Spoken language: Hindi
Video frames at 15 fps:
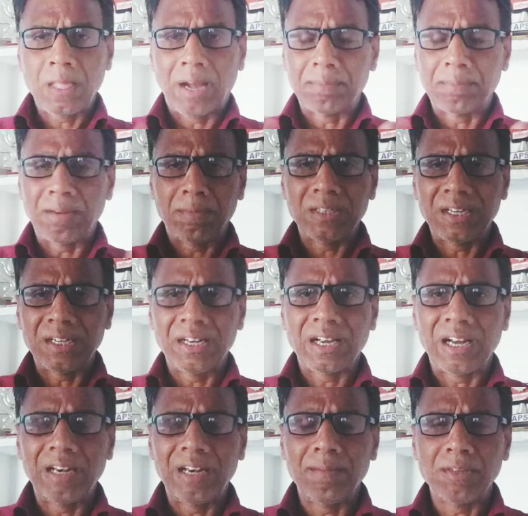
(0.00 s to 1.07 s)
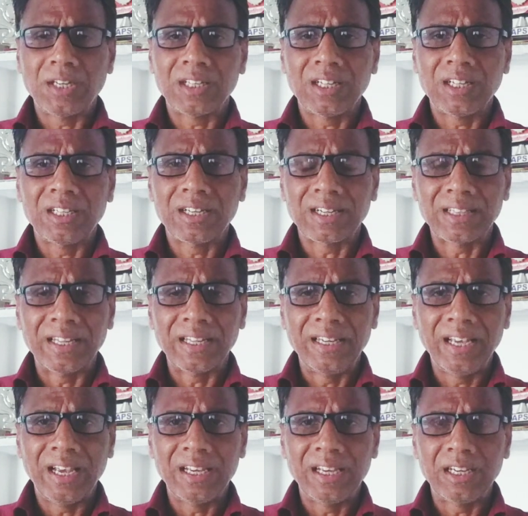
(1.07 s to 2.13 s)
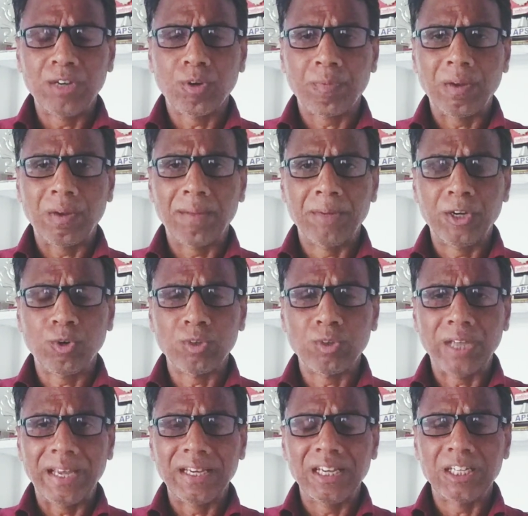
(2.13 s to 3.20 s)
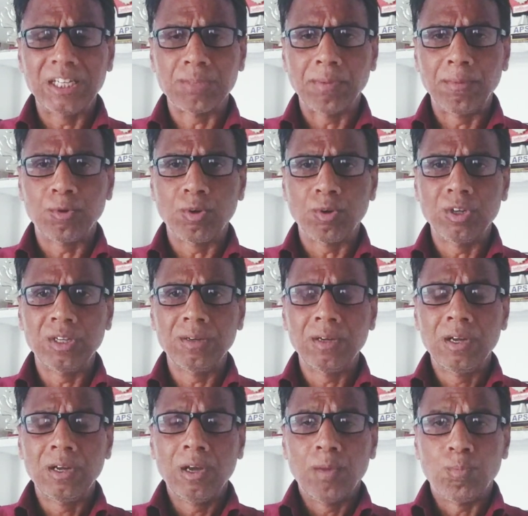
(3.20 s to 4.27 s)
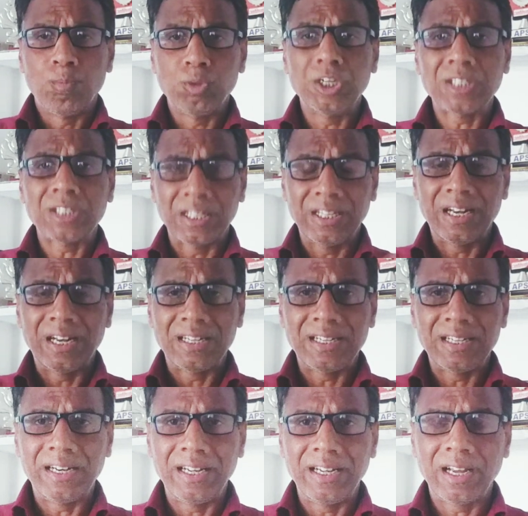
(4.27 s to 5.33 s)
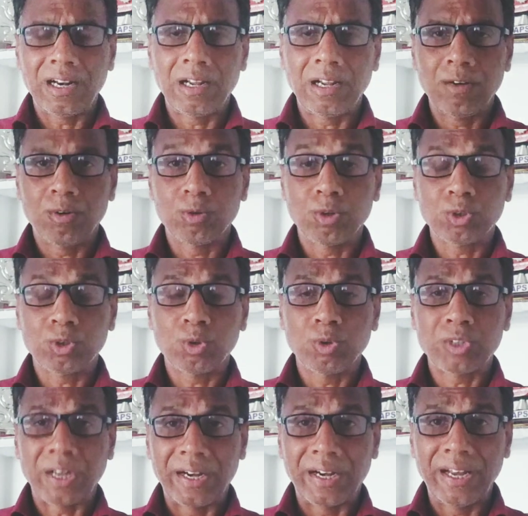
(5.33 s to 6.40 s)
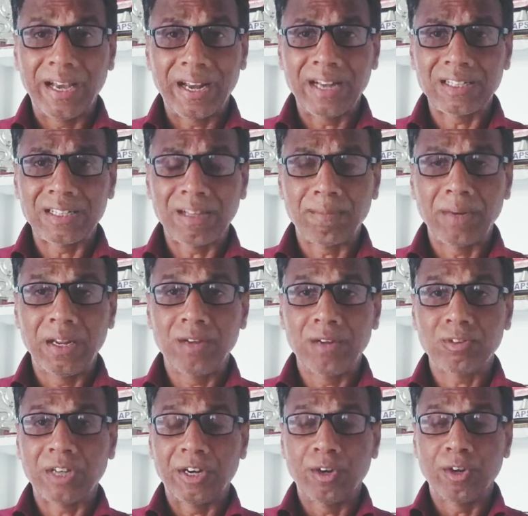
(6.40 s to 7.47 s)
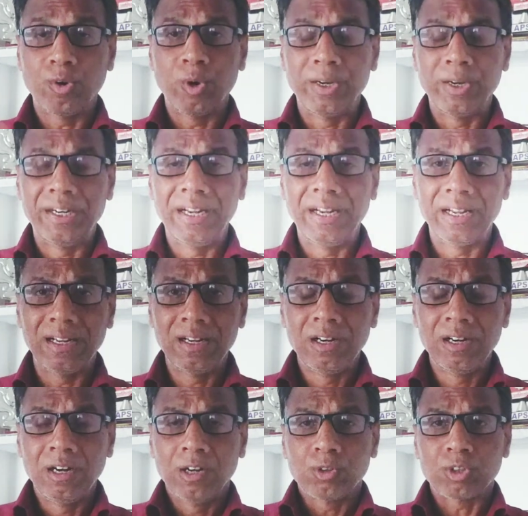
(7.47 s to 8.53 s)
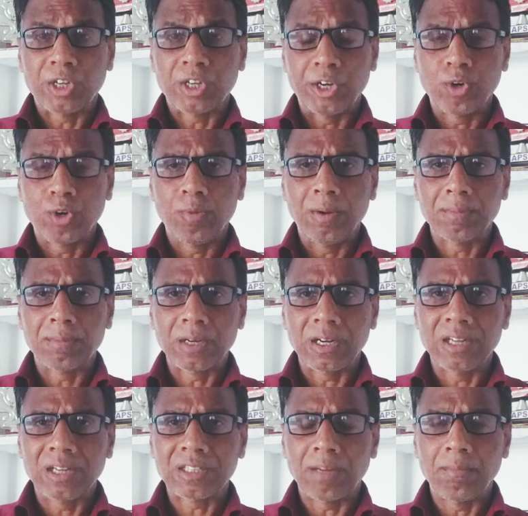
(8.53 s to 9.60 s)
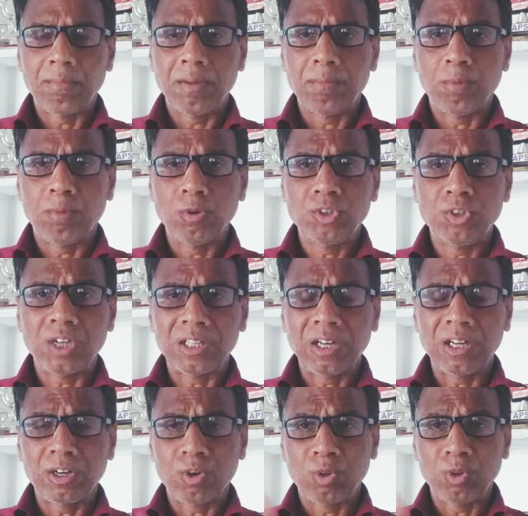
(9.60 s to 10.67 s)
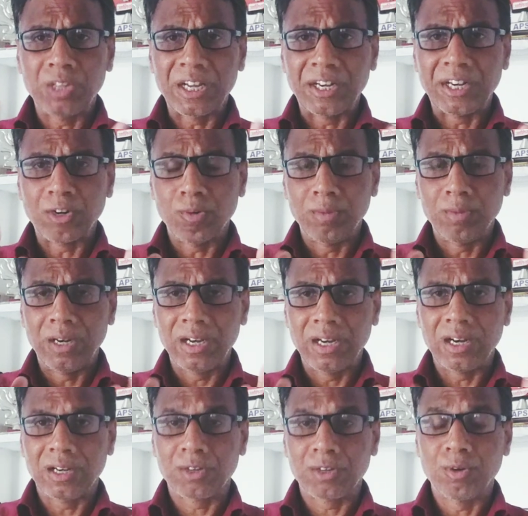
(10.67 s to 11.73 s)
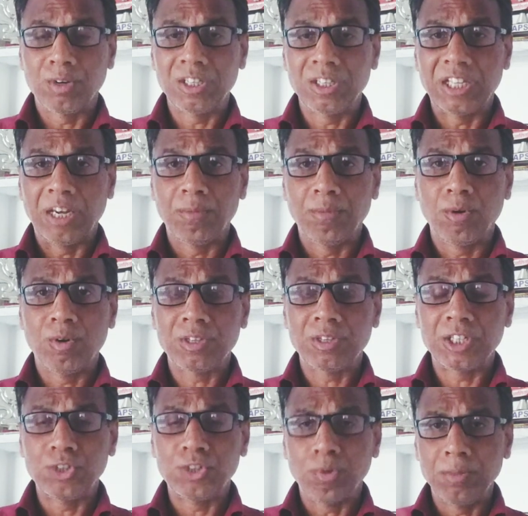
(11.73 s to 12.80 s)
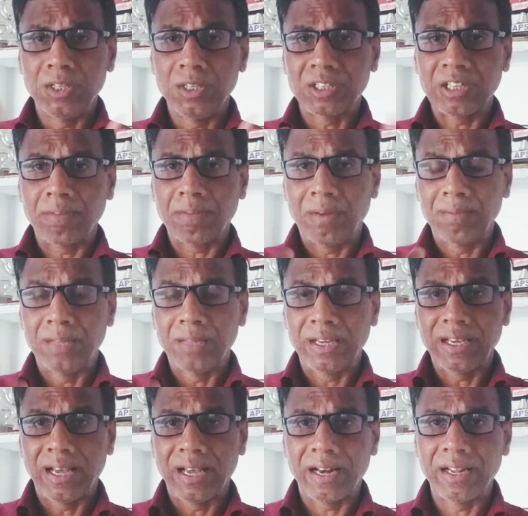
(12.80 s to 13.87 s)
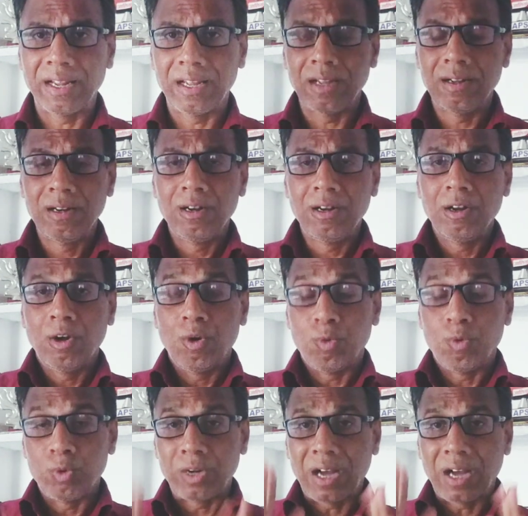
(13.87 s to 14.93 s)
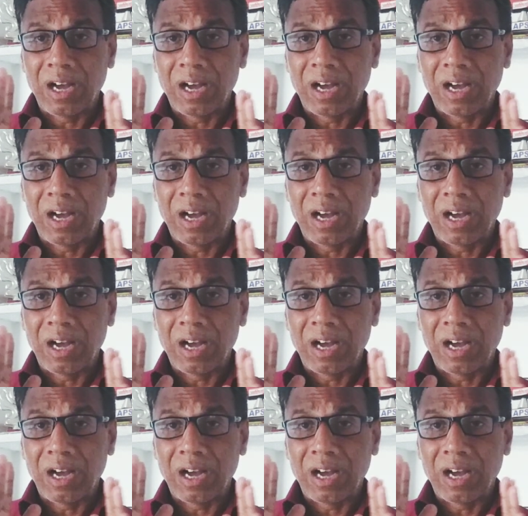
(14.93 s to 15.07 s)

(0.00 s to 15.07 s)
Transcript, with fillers: अपना बजट निकालने में ज्यादा दिक्कत नहीं आएगी और फिल्म हिट हो जाएगी इसमें भी कोई मुझे संदेह नजर नहीं आ रहा है और दोस्तों संडे आ रहा है सामने संडे को हॉलीडे है तो संडे को फिल्म के कलेक्शन में बहुत ज्यादा ग्रोथ देखने को मिलेगा क्योंकि सिनेमा हॉल से जो भी दर्शक फिल्म देख के आ रहे हैं उनका